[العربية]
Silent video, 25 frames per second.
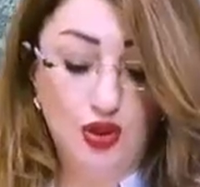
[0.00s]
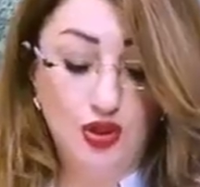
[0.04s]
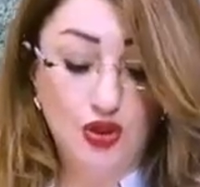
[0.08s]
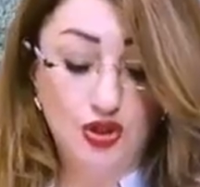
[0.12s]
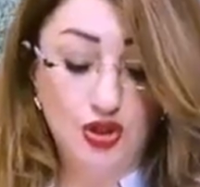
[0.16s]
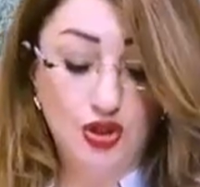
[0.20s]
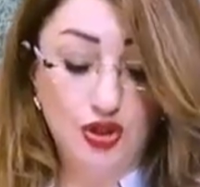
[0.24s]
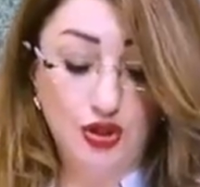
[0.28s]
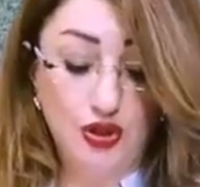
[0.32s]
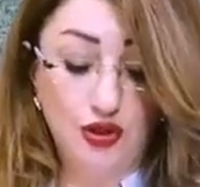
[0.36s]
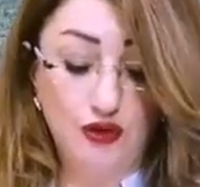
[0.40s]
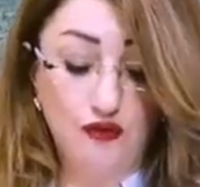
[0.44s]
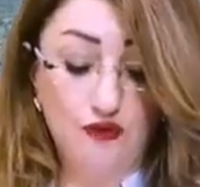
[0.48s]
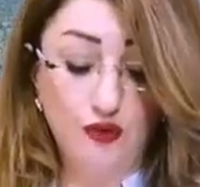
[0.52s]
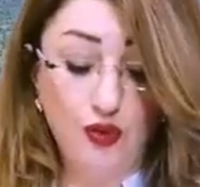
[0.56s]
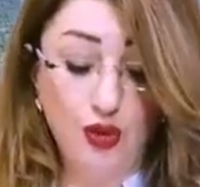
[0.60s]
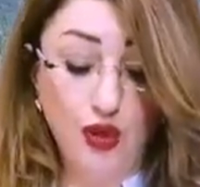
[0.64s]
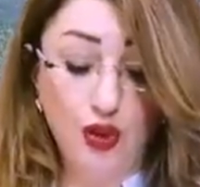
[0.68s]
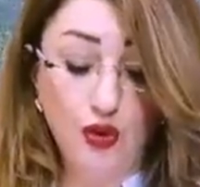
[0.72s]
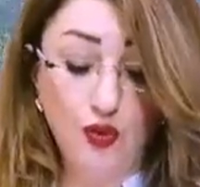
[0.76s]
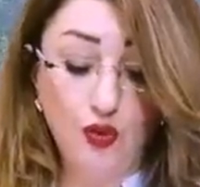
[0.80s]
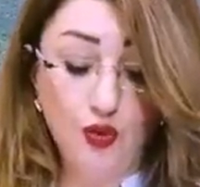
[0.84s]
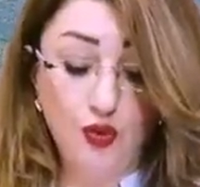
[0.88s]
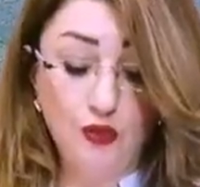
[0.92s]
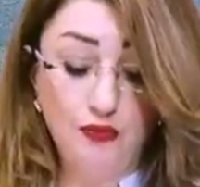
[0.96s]
شريف
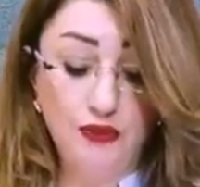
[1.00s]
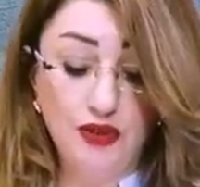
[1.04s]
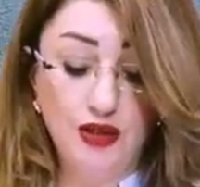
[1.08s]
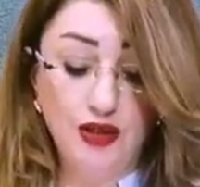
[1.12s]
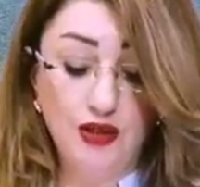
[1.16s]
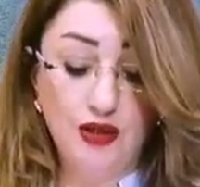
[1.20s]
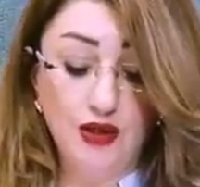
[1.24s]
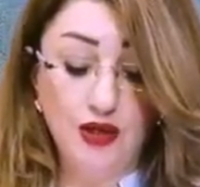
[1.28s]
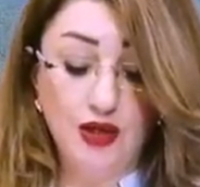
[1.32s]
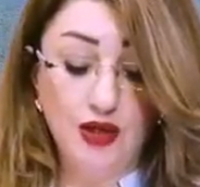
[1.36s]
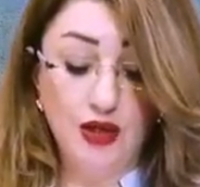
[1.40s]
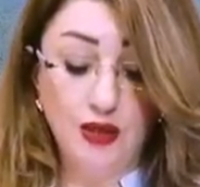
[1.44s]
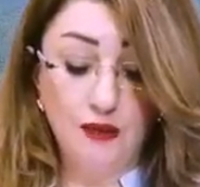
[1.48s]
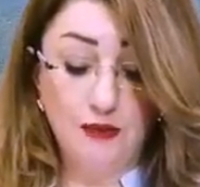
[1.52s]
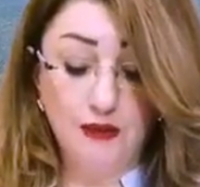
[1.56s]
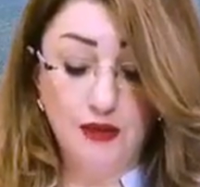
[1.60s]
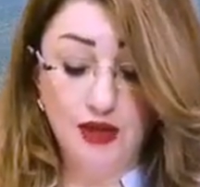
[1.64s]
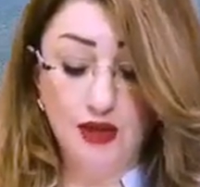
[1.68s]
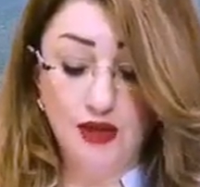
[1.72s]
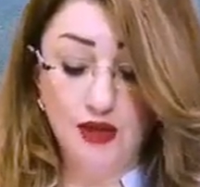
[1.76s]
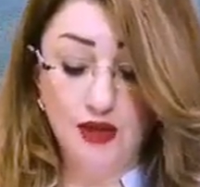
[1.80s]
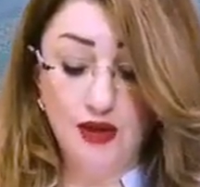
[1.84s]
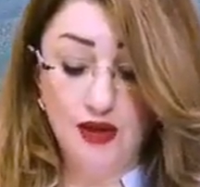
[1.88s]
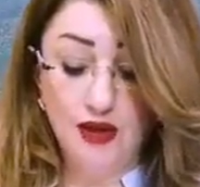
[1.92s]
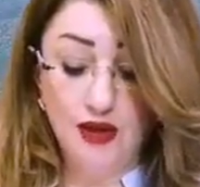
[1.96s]
وله منها
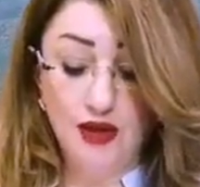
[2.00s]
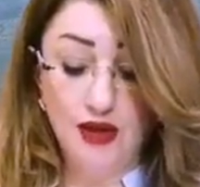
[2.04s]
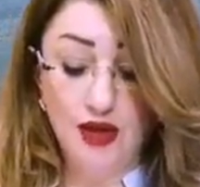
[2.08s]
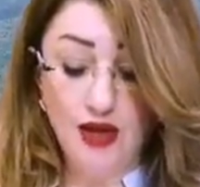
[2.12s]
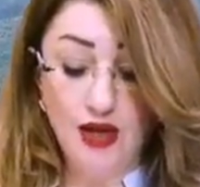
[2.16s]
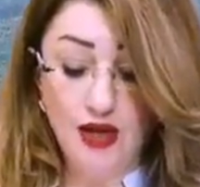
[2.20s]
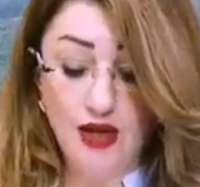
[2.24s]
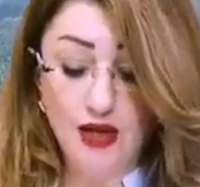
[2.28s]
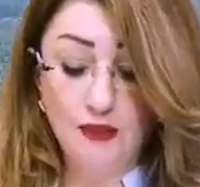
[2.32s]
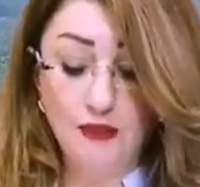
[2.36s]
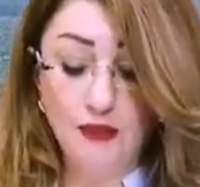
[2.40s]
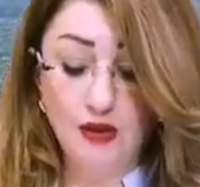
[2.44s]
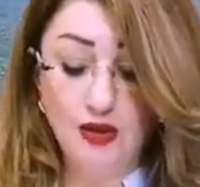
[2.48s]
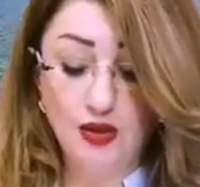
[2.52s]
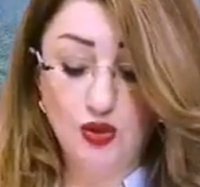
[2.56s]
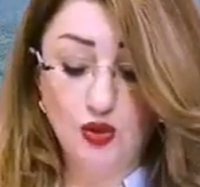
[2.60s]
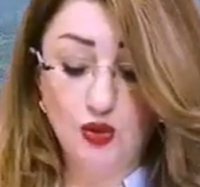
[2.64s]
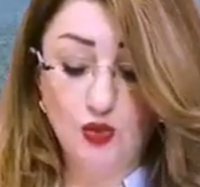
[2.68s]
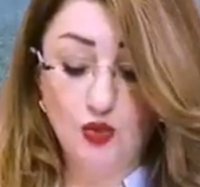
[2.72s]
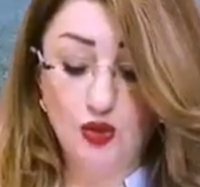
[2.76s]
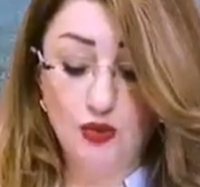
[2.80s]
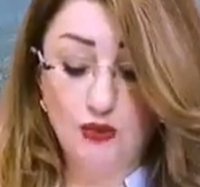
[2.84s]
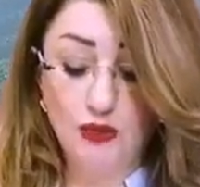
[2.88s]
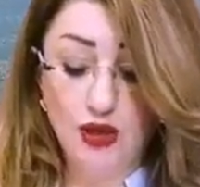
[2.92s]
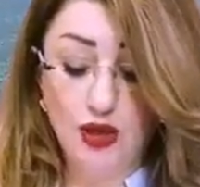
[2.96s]
الأبناء أحمد
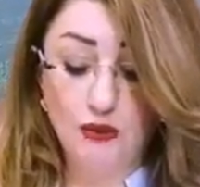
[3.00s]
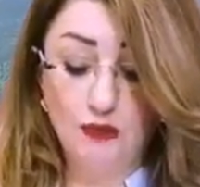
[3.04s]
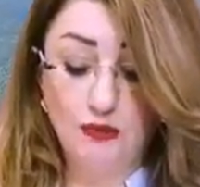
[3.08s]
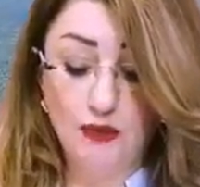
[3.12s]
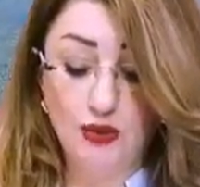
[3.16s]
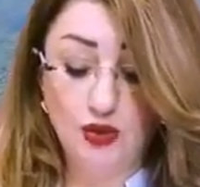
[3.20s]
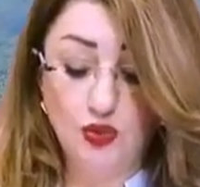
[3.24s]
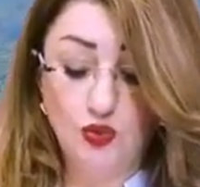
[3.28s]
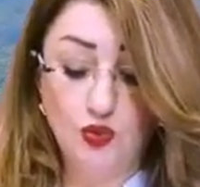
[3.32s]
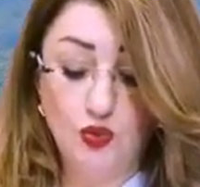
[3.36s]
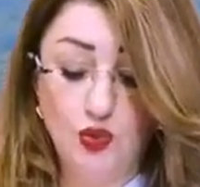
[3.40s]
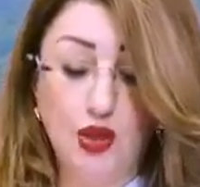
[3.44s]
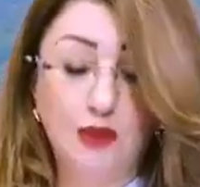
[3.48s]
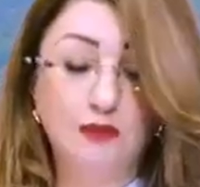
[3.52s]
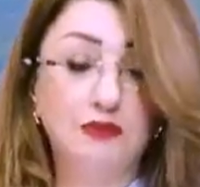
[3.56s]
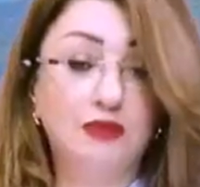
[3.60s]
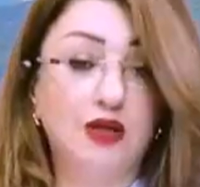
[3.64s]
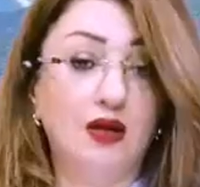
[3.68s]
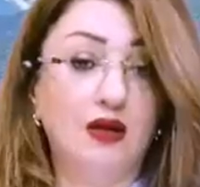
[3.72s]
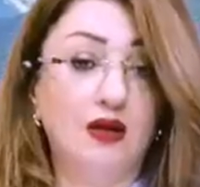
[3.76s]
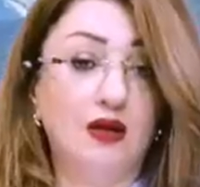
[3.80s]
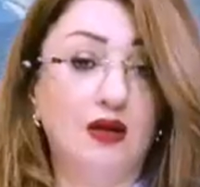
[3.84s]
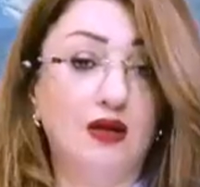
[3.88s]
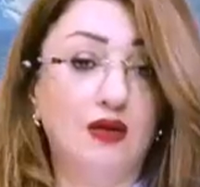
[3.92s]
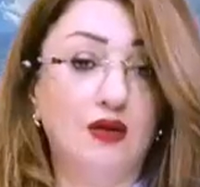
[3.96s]
ومحمد وعبد
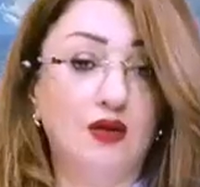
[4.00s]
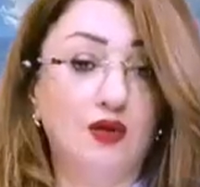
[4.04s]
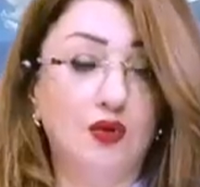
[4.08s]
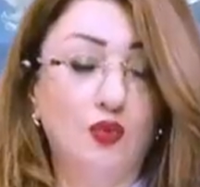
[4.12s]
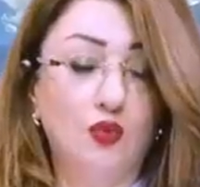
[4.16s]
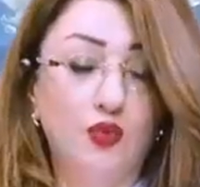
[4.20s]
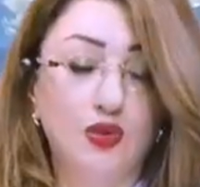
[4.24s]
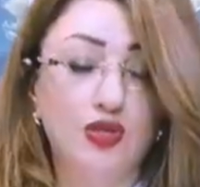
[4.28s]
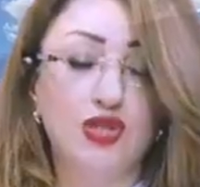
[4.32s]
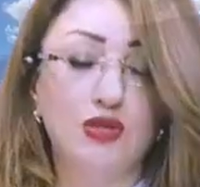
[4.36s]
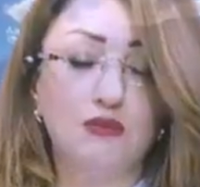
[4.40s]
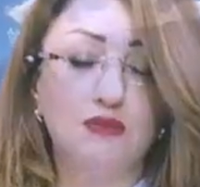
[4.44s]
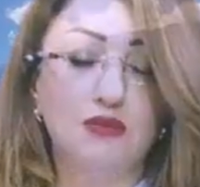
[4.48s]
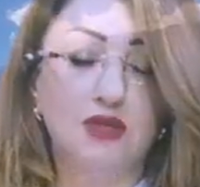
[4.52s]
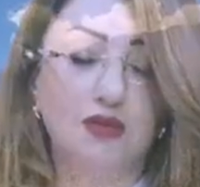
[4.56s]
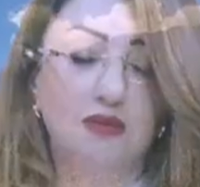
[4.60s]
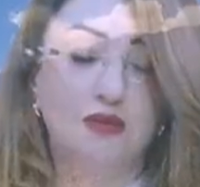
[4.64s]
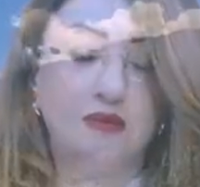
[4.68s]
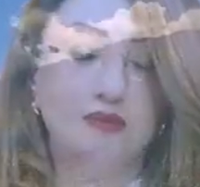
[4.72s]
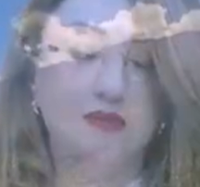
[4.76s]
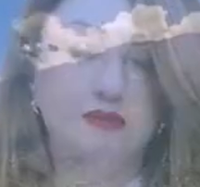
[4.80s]
الله وجميل